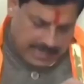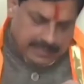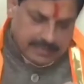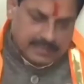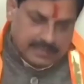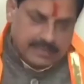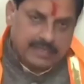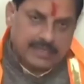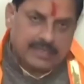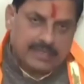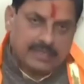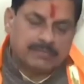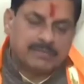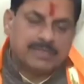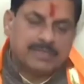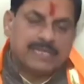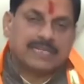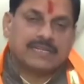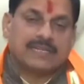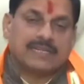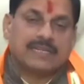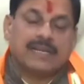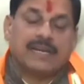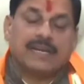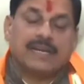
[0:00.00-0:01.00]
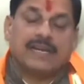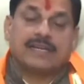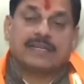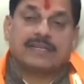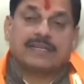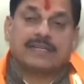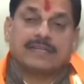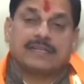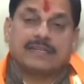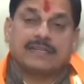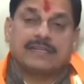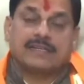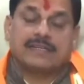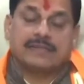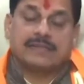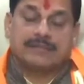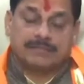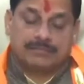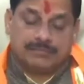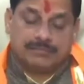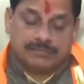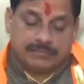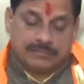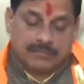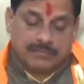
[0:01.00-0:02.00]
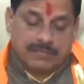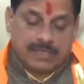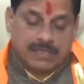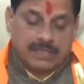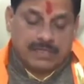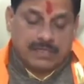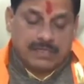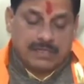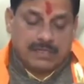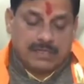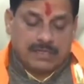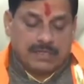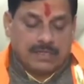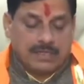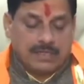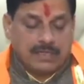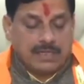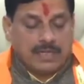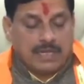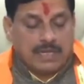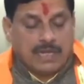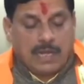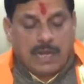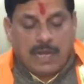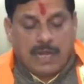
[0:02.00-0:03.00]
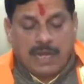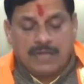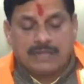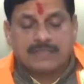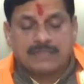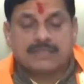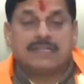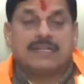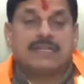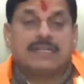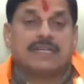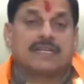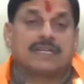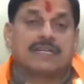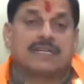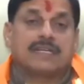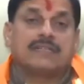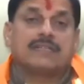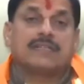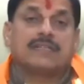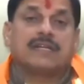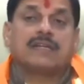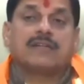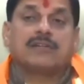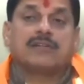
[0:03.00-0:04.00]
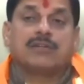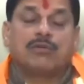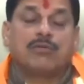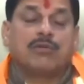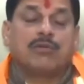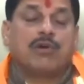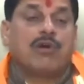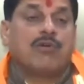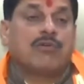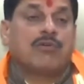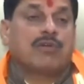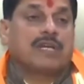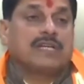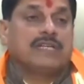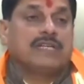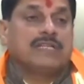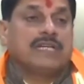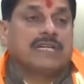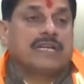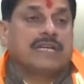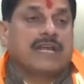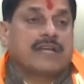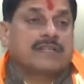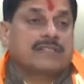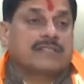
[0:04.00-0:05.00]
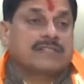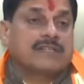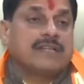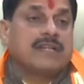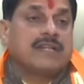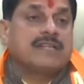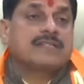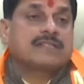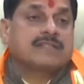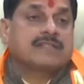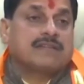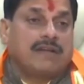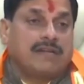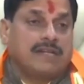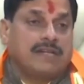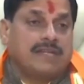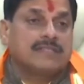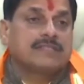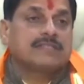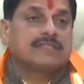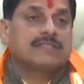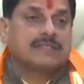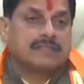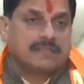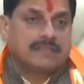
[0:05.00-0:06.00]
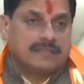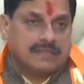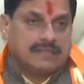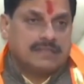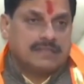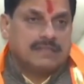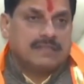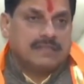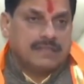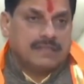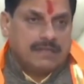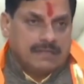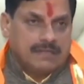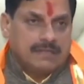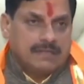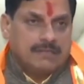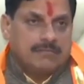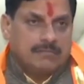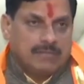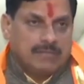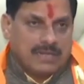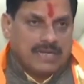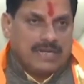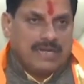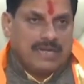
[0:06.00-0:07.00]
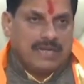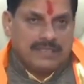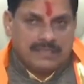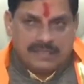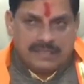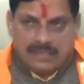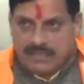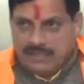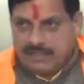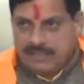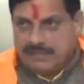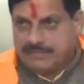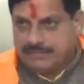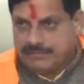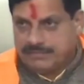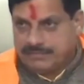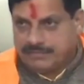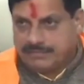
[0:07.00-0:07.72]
एक निर्णय हमने किया है कि हर जिले के अंदर युवाओं के लिए एक एक्सीलेंस कॉलेज बनाया जाए